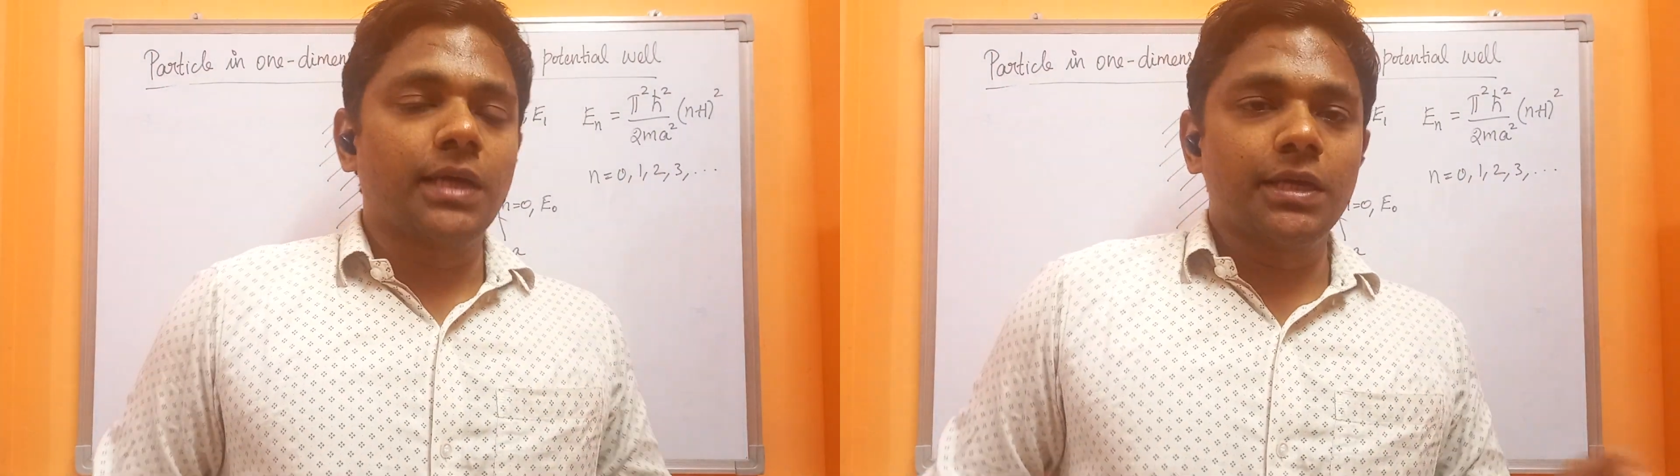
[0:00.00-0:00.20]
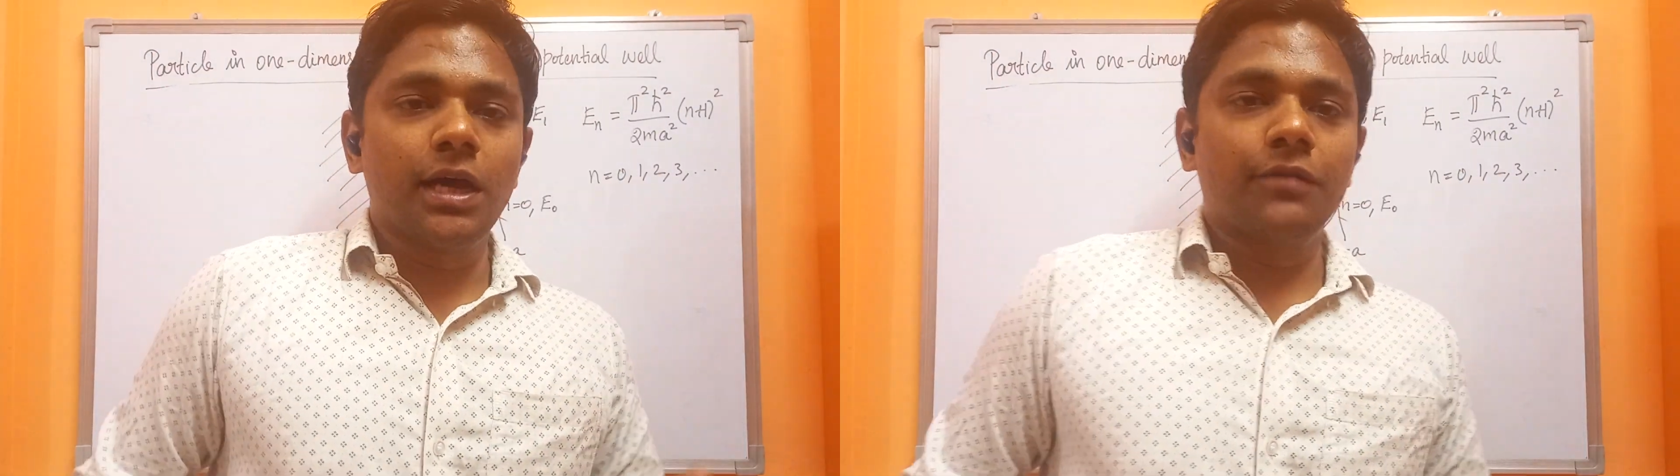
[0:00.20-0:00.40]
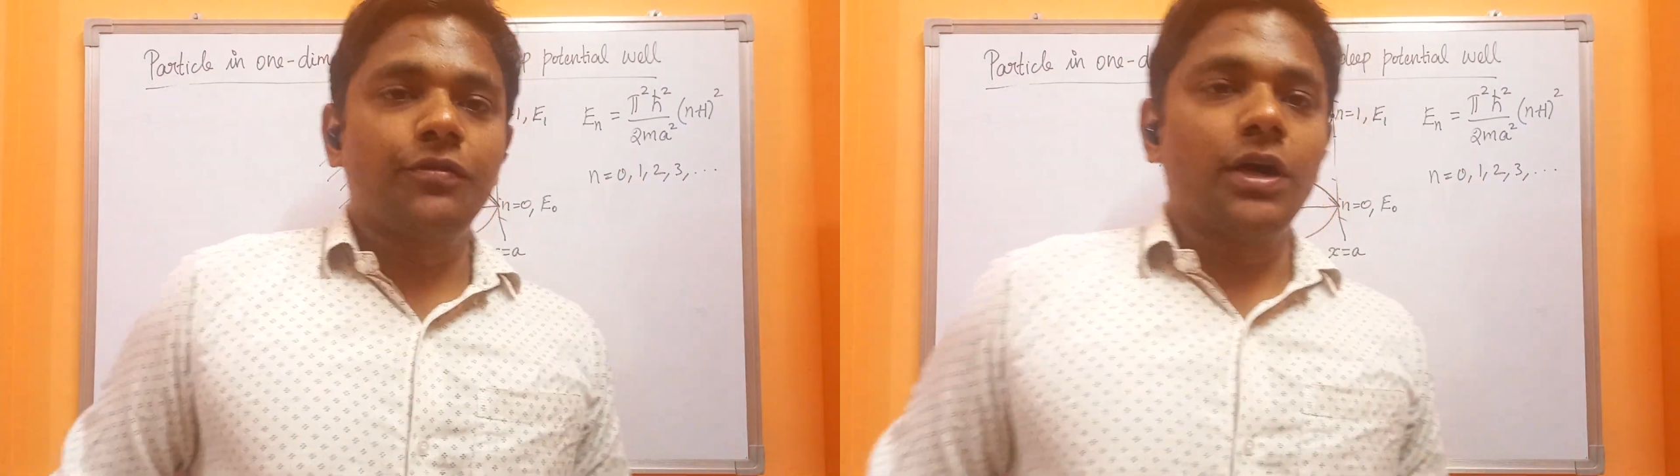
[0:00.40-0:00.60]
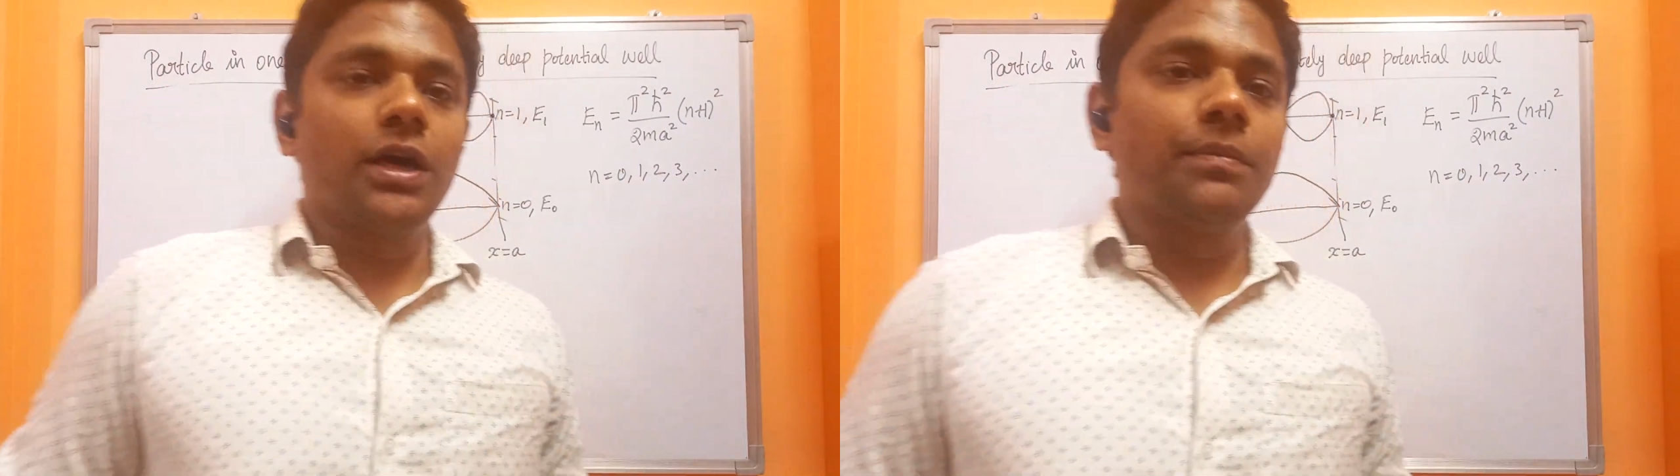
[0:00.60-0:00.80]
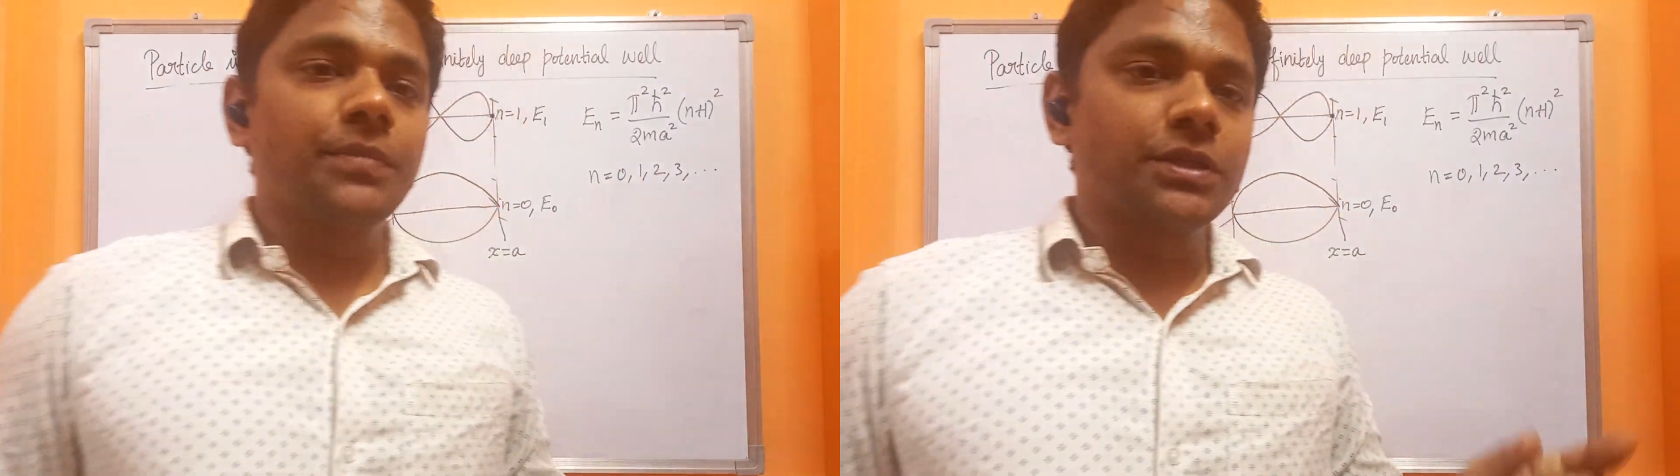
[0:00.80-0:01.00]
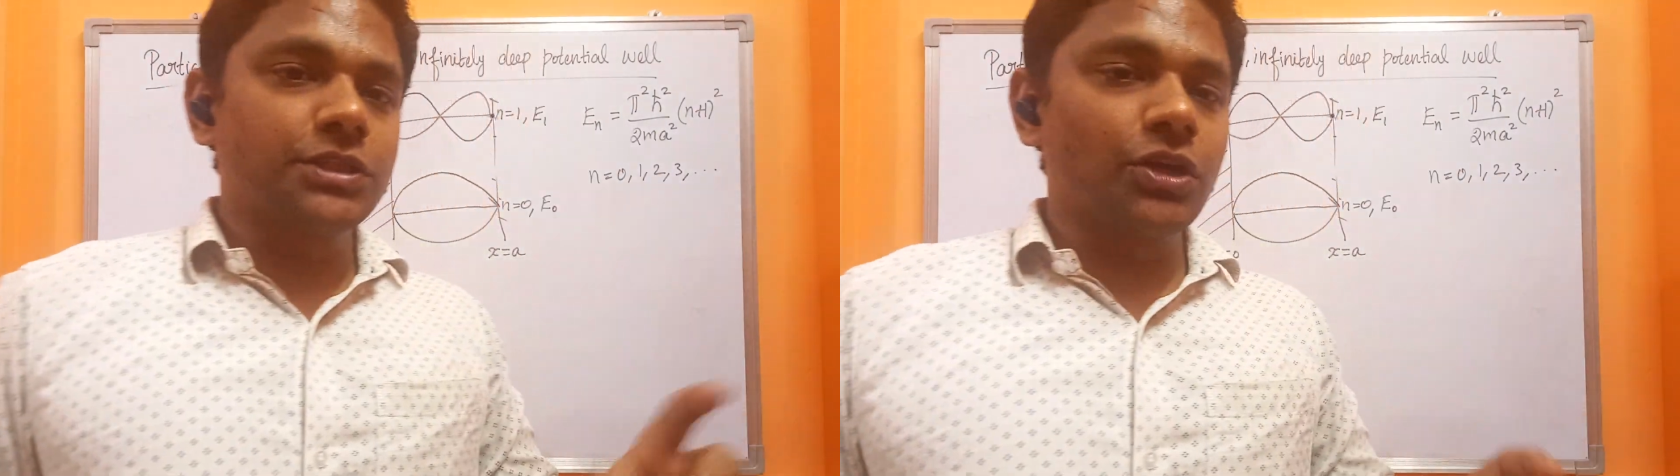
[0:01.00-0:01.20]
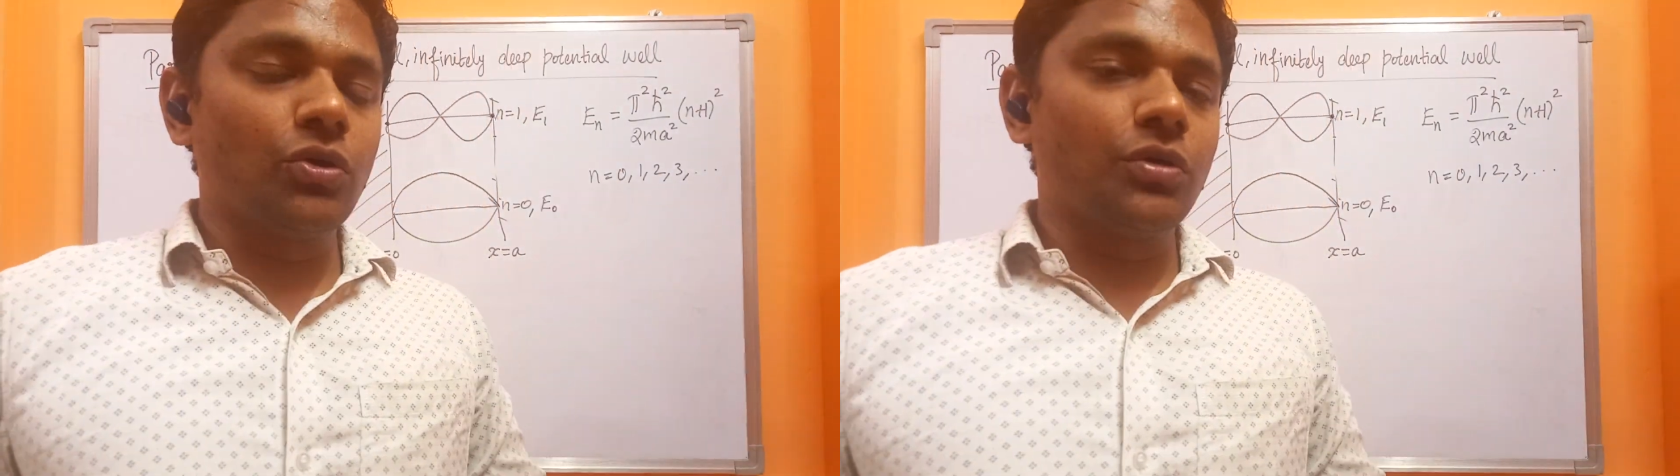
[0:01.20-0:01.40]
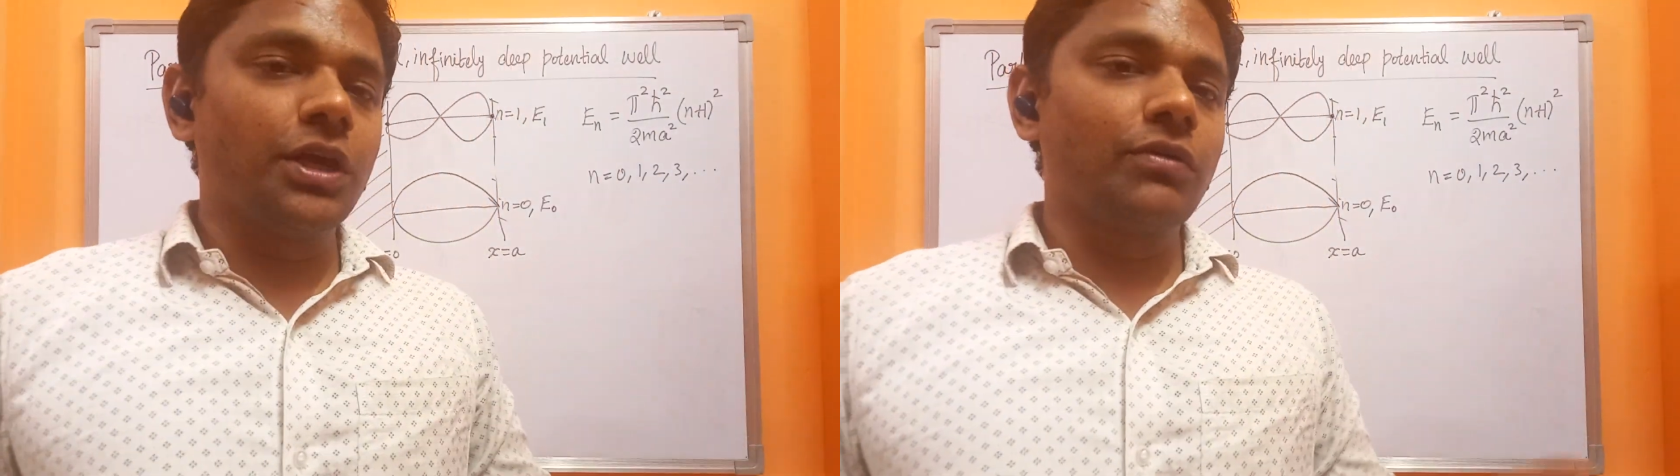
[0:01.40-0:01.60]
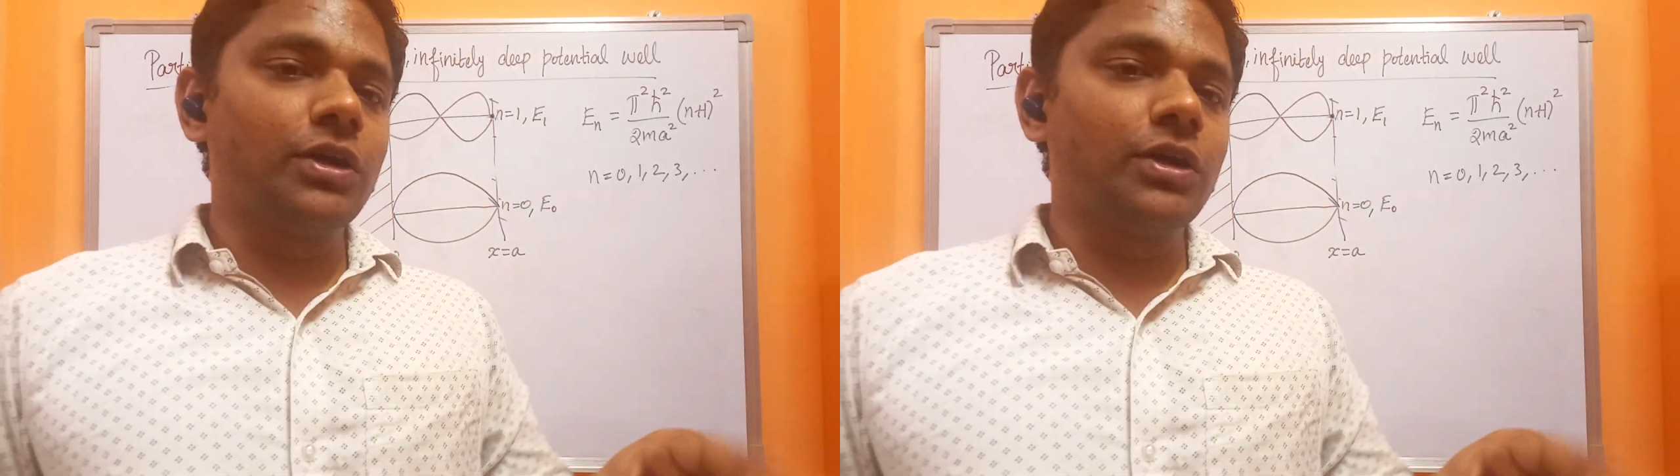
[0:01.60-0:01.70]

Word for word: சை ஆஃப் ஜீரோ